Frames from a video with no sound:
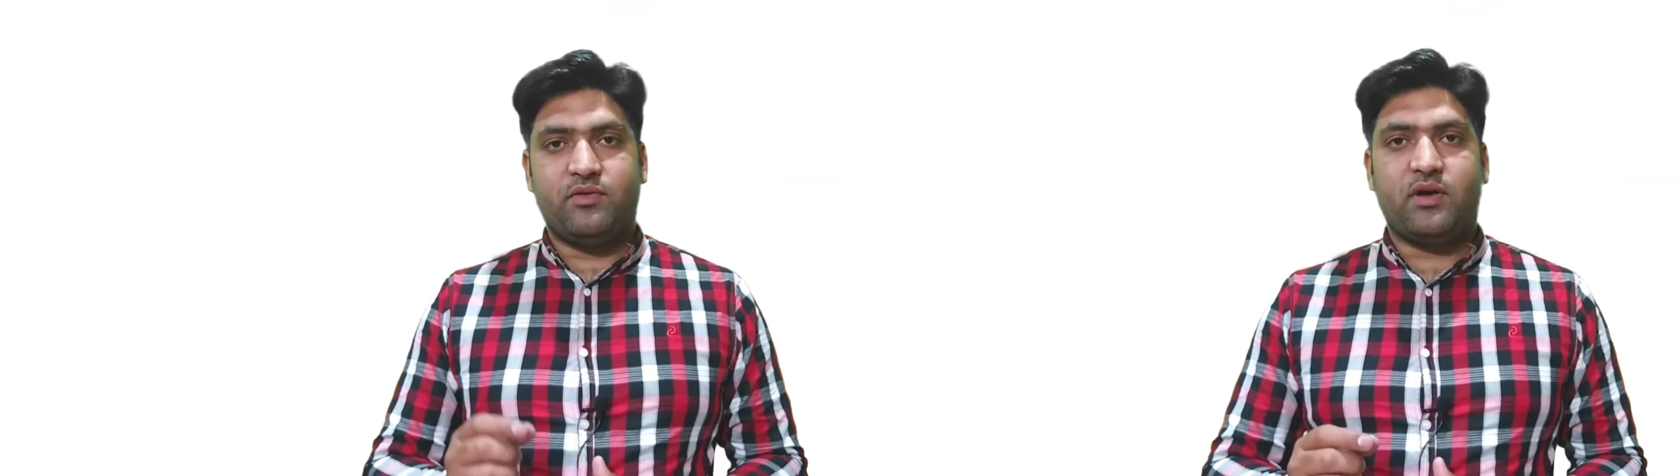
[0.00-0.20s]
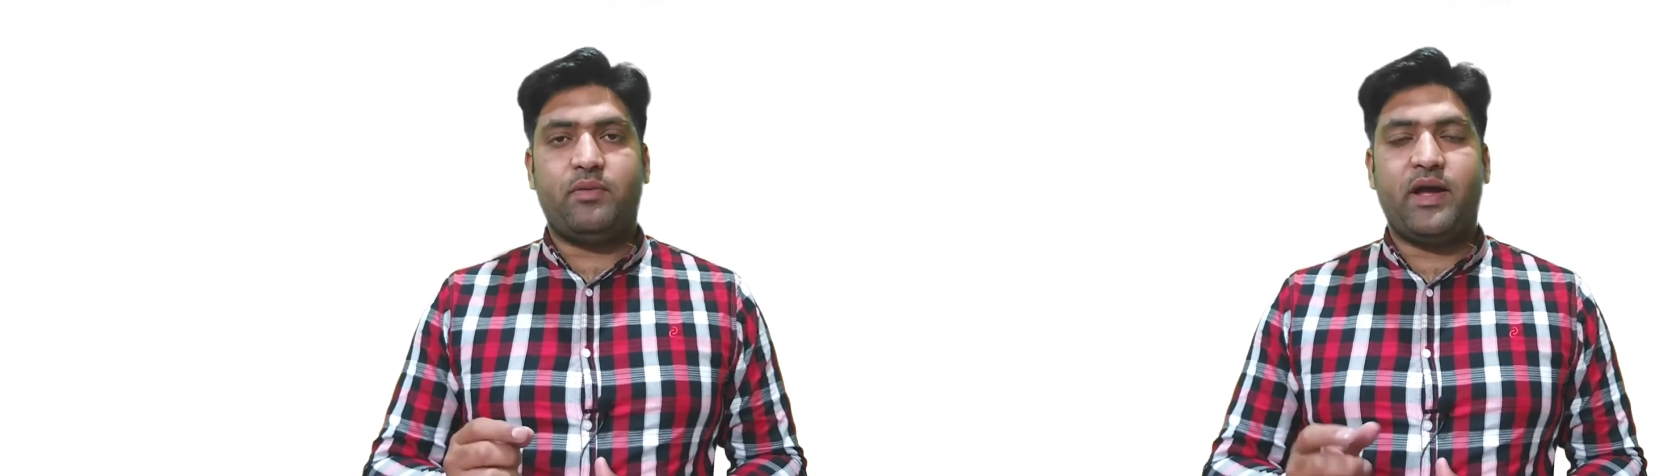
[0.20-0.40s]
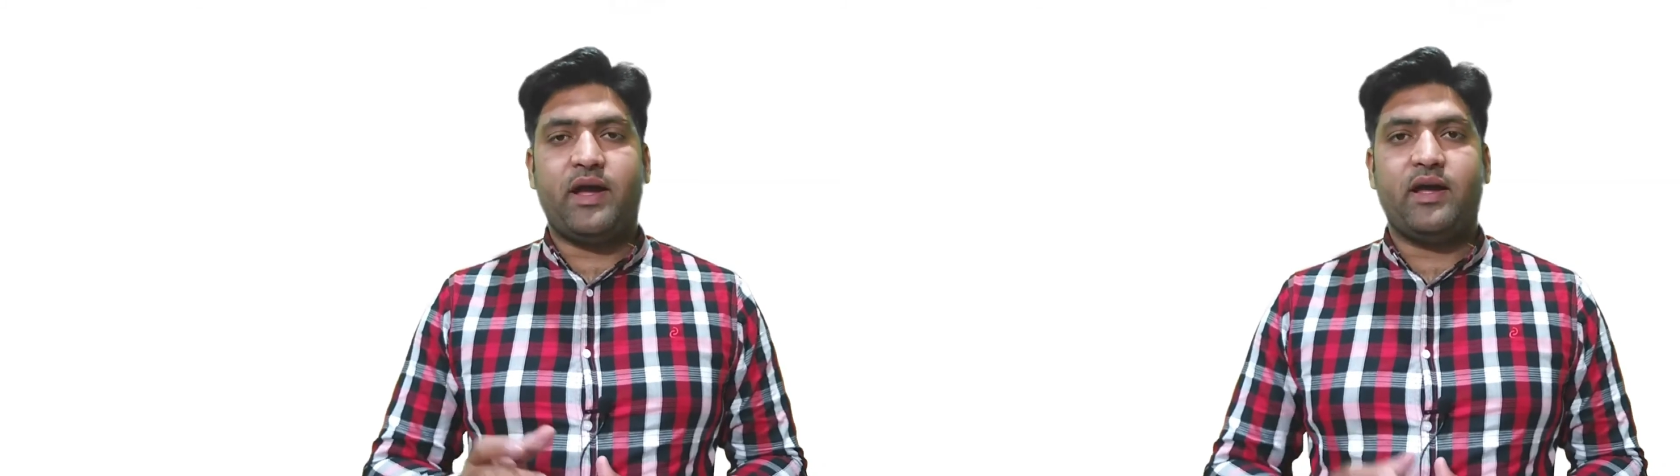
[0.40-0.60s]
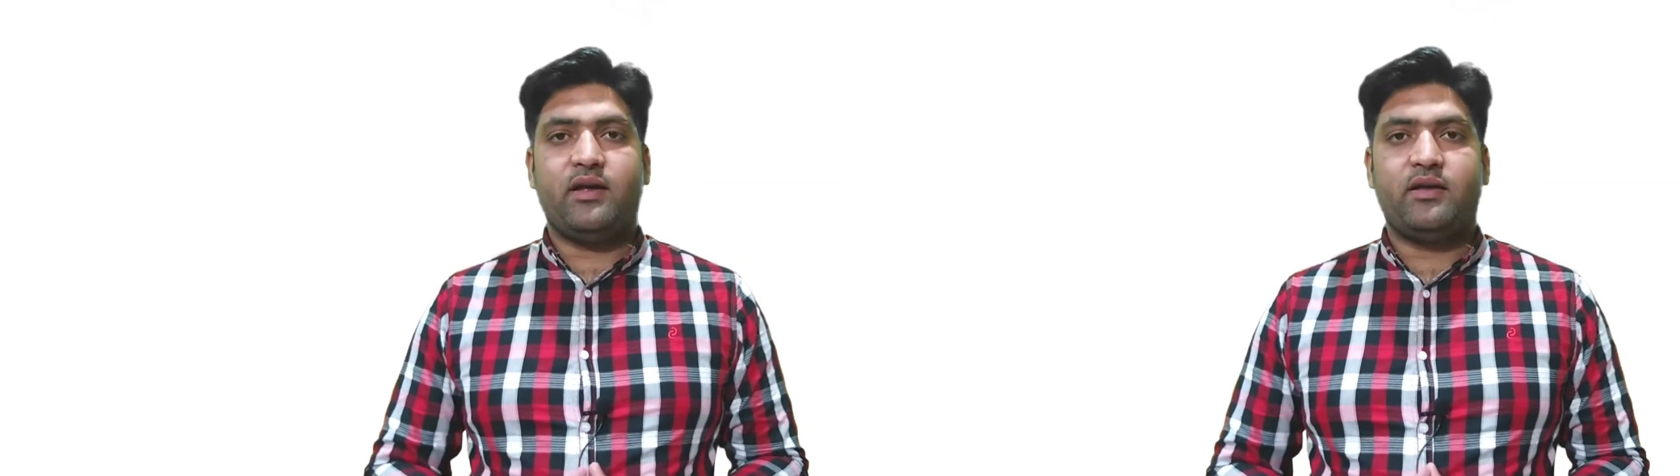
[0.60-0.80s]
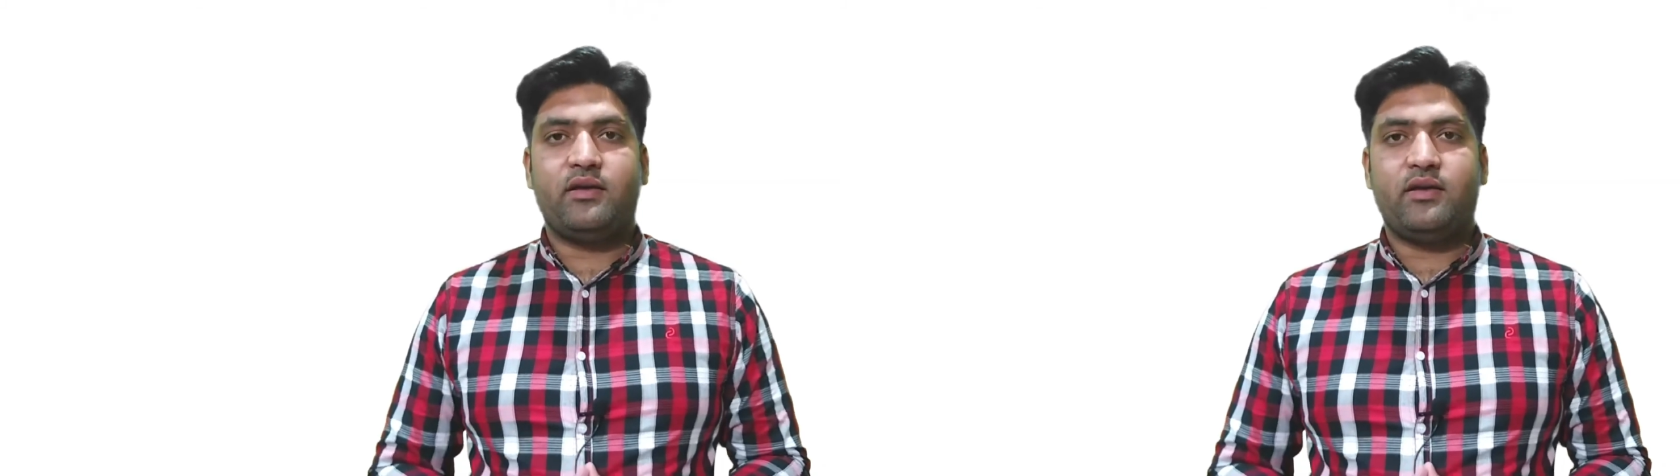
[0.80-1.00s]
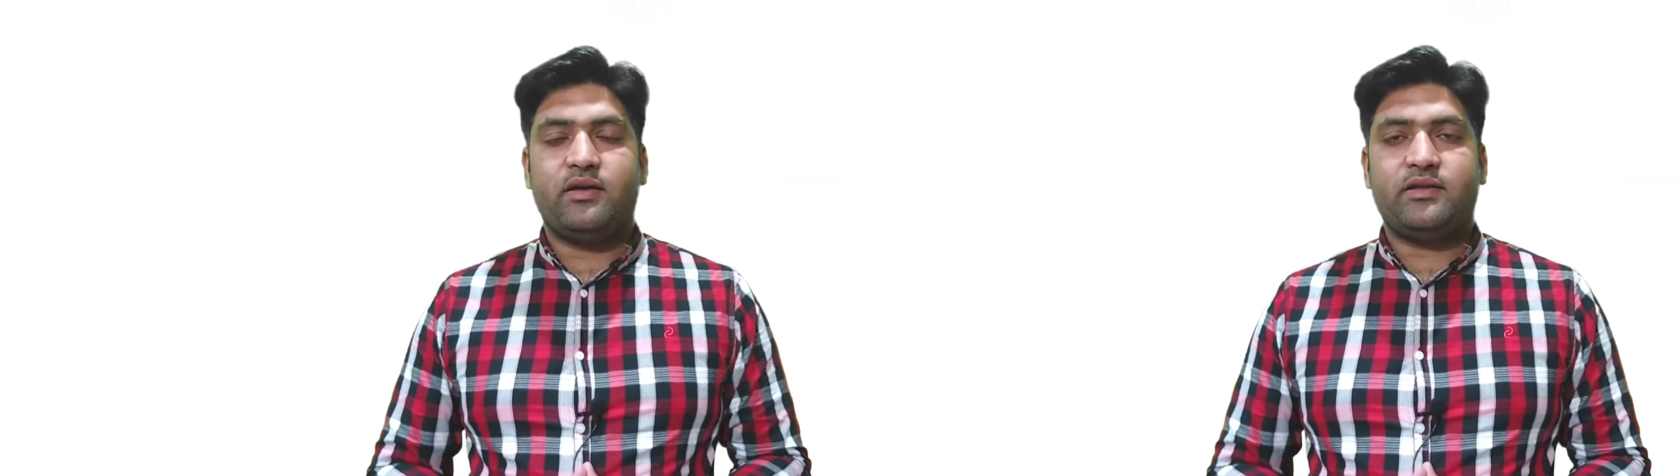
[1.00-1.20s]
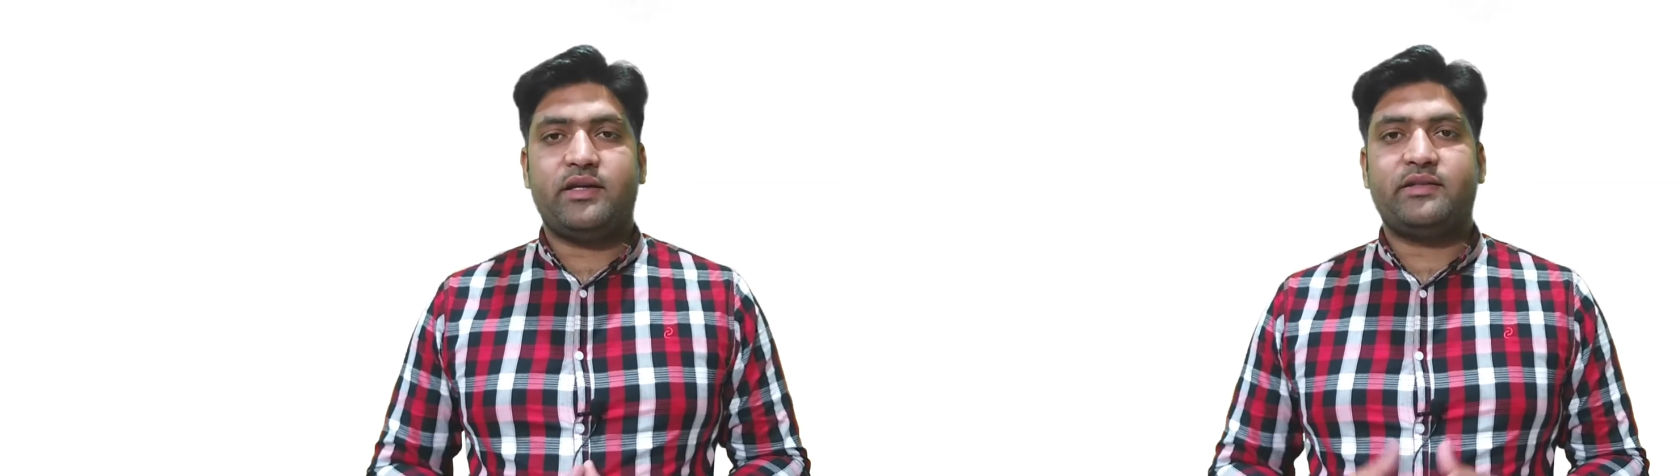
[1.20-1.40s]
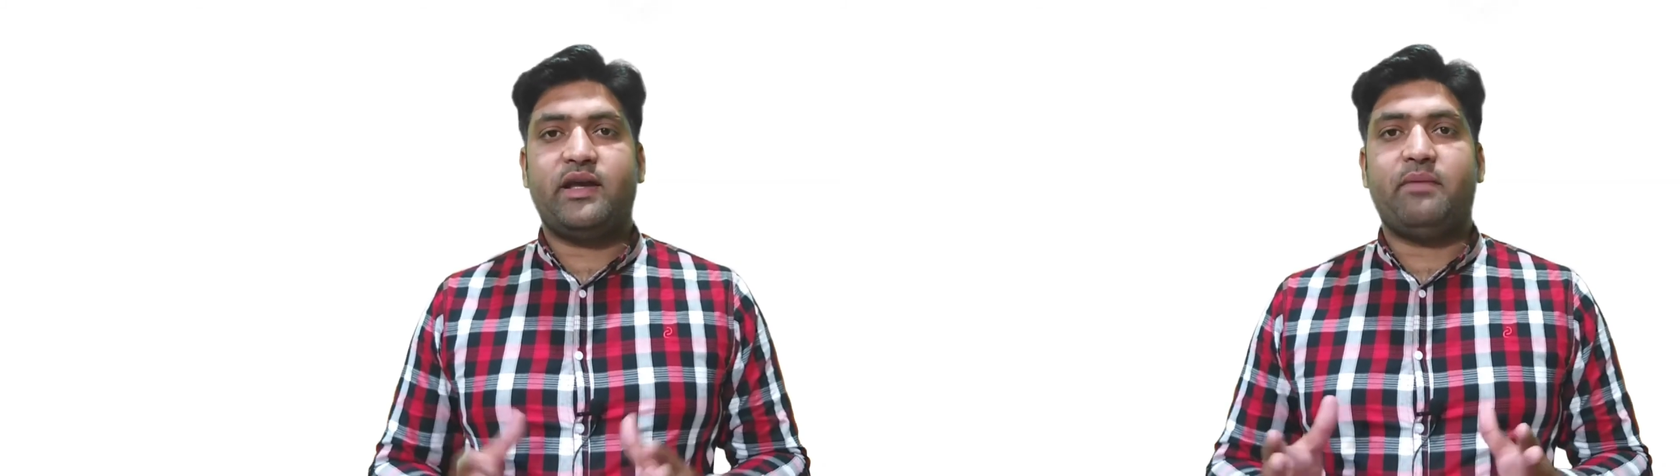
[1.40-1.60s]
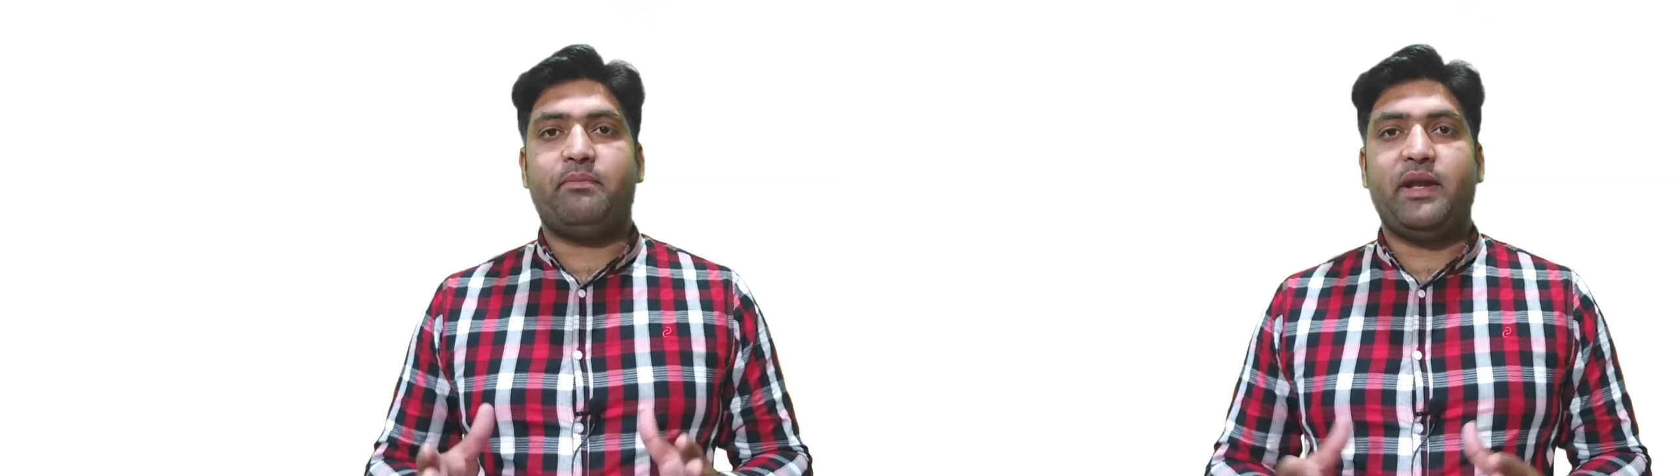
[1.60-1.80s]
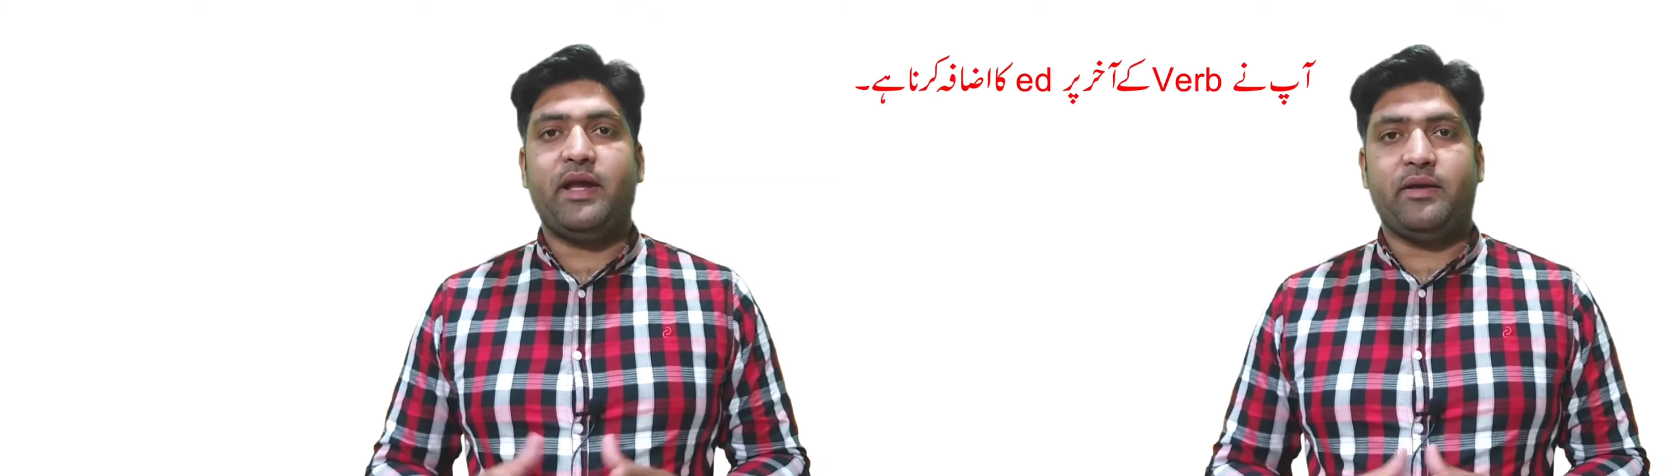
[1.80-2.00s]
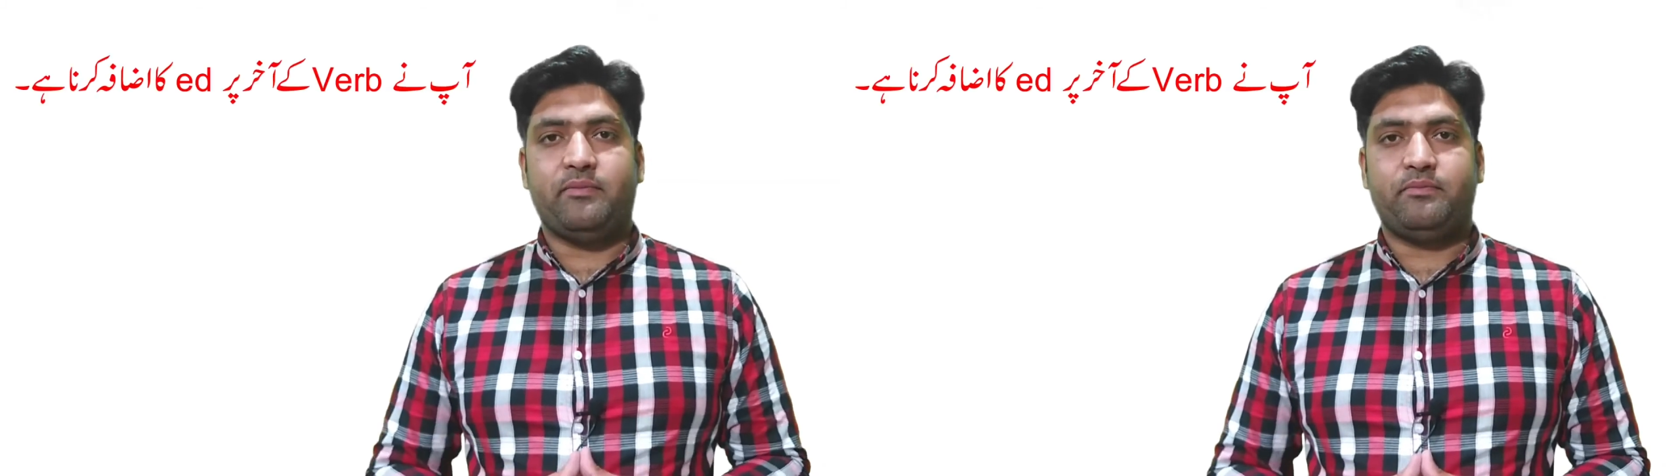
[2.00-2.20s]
वर्ब है जैसे है प्ले